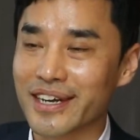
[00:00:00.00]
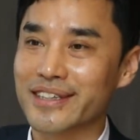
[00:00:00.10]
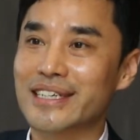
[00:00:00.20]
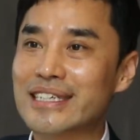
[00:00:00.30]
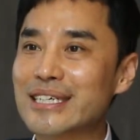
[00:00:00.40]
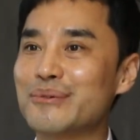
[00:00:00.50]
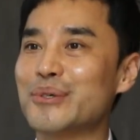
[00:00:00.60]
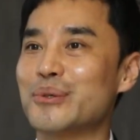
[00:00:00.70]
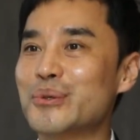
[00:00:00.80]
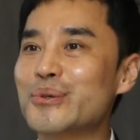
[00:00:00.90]
근데
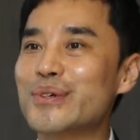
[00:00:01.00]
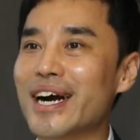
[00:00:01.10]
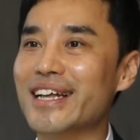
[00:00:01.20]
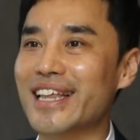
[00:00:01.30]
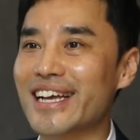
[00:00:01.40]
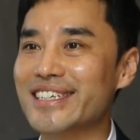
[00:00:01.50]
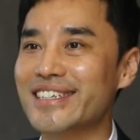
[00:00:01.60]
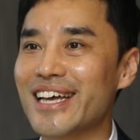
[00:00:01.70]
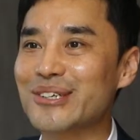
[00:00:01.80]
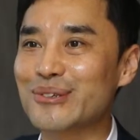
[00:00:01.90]
지금은 누군가가
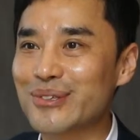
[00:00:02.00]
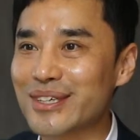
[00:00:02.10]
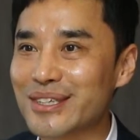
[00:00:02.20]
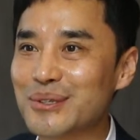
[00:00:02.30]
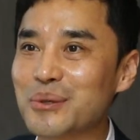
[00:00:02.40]
대신해 줄 수 있는